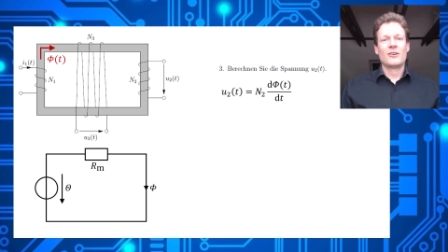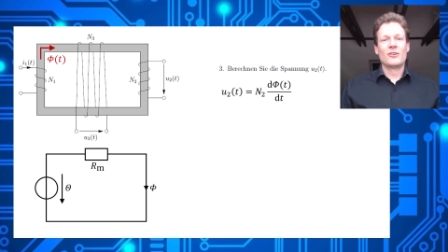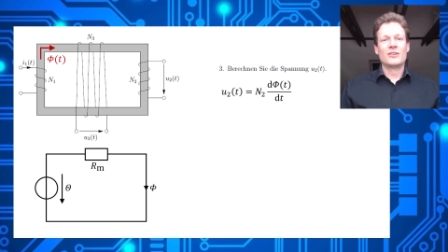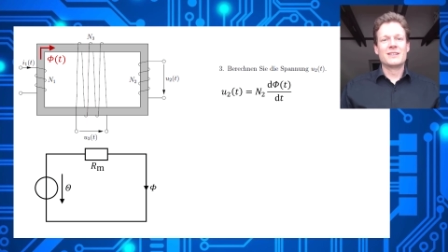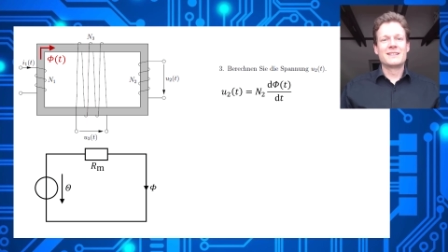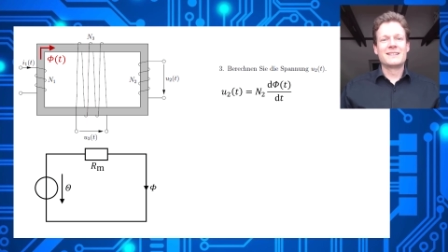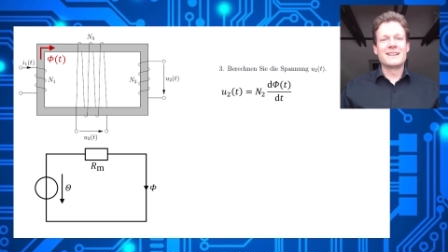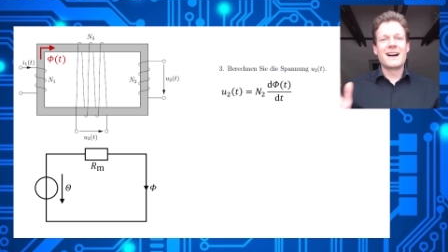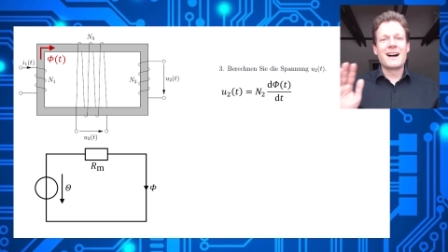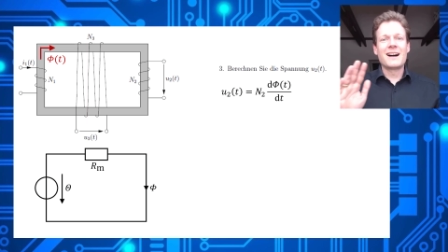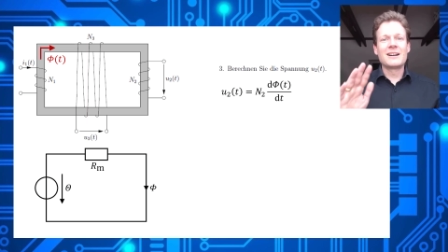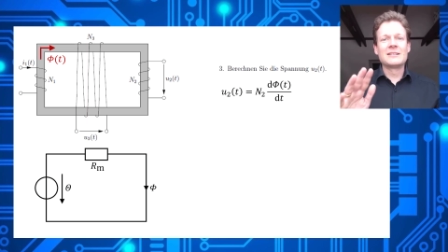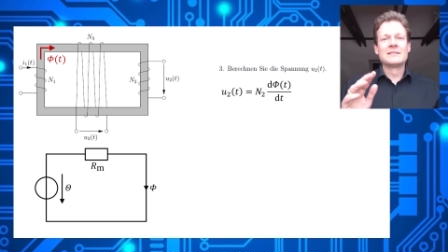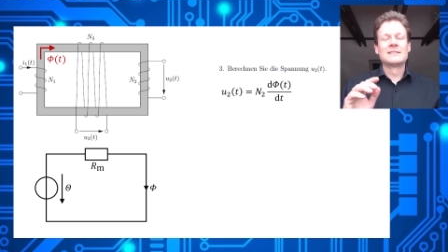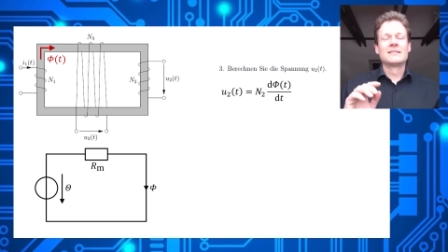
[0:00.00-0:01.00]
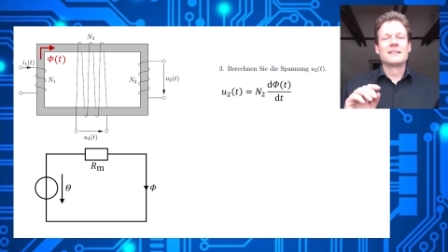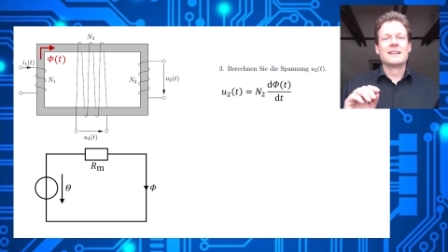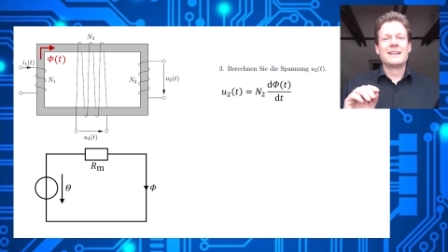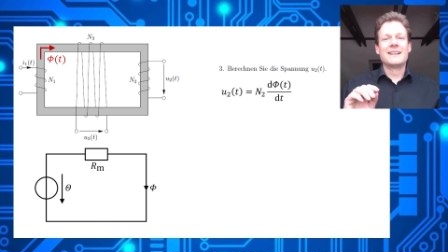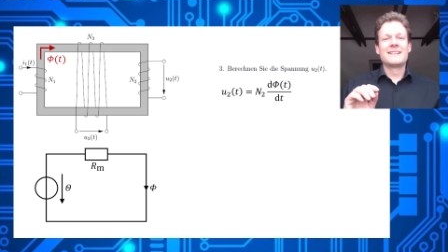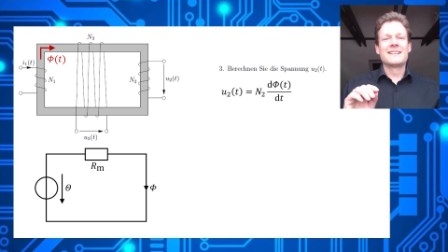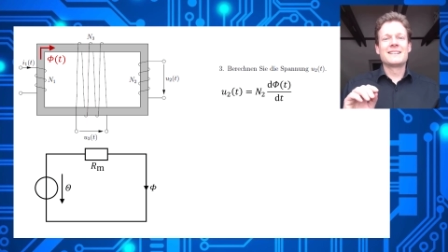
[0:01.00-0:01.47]
Und da
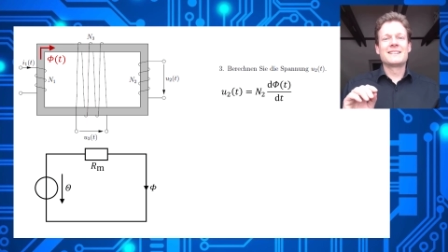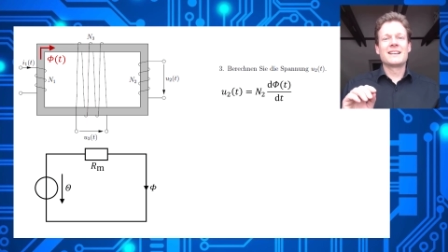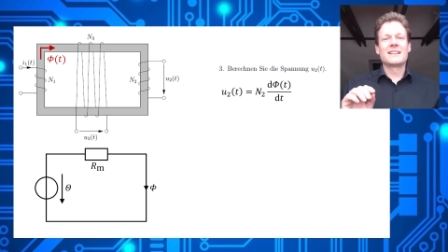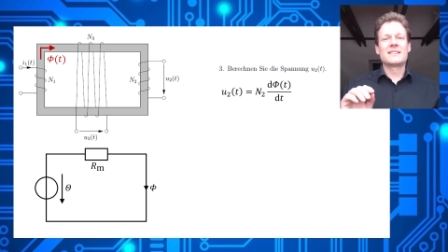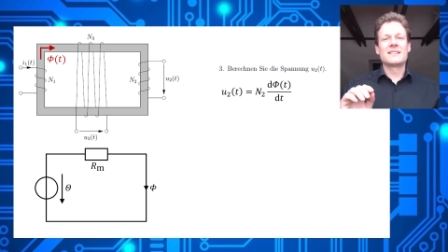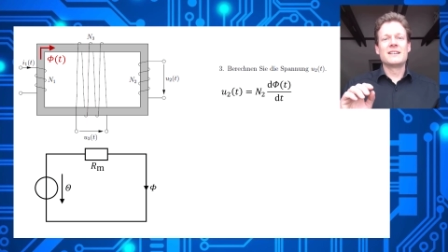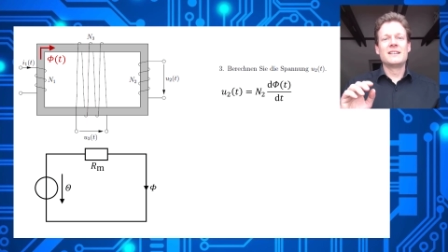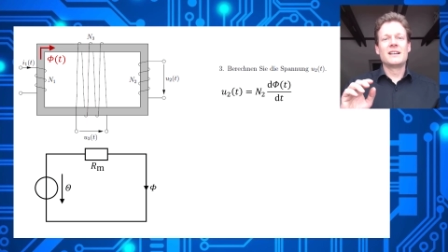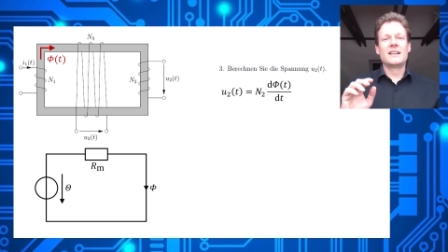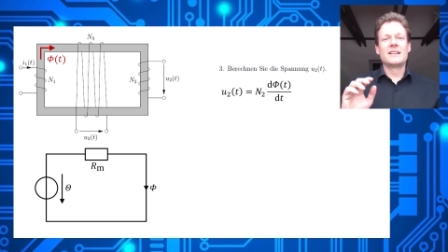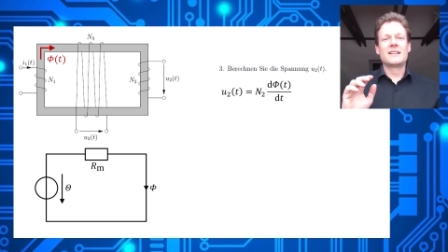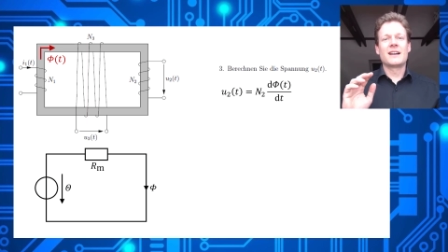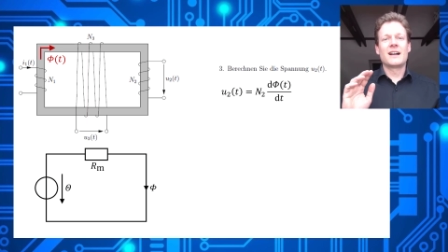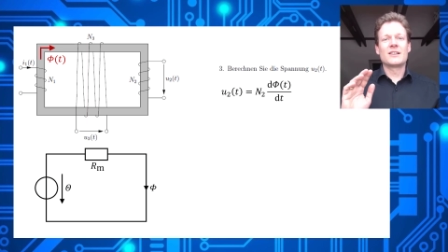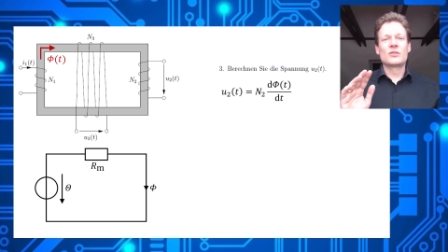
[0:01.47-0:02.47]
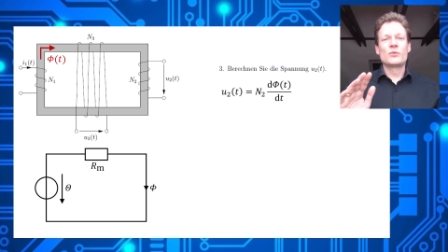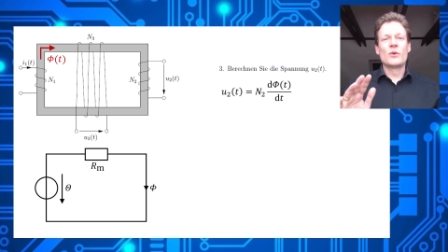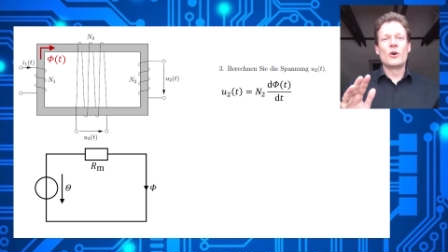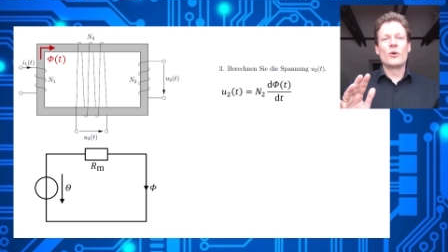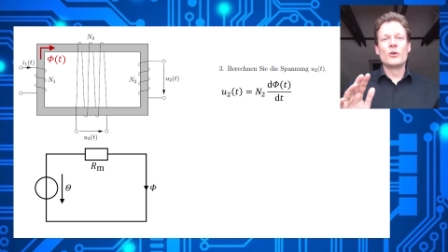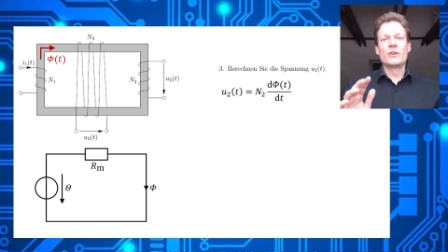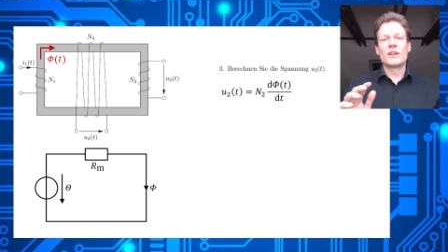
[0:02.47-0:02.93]
ist es jetzt in der
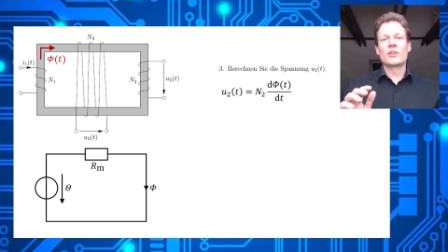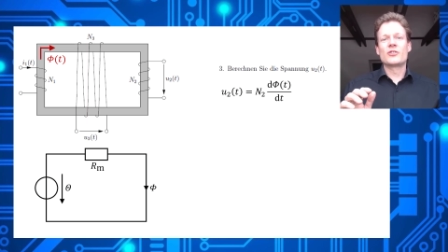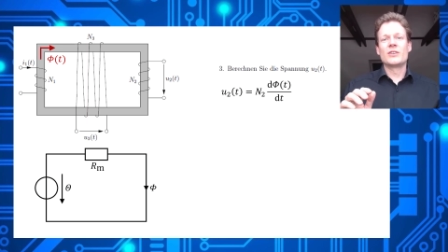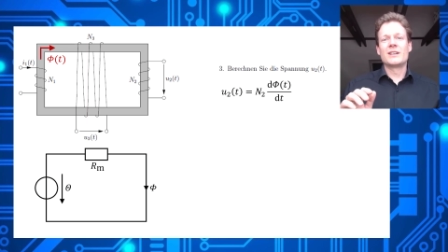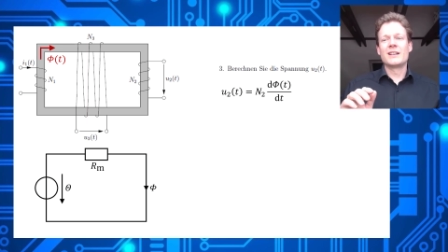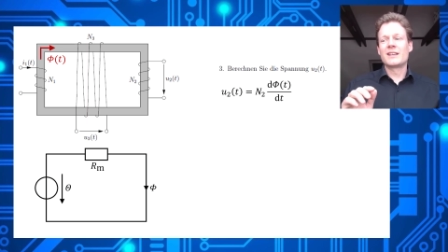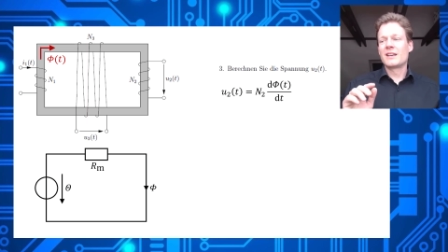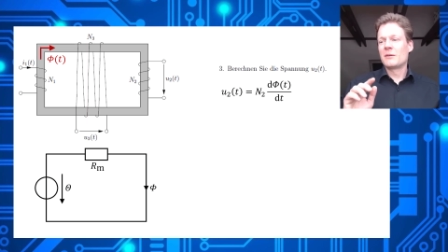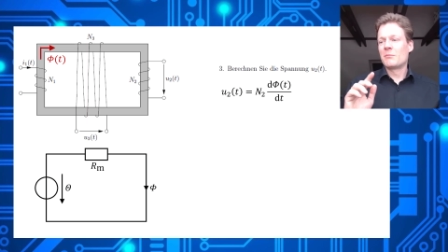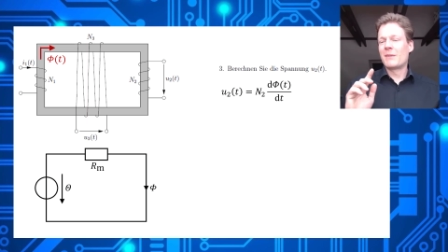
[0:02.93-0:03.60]
Literatur unterschiedlich.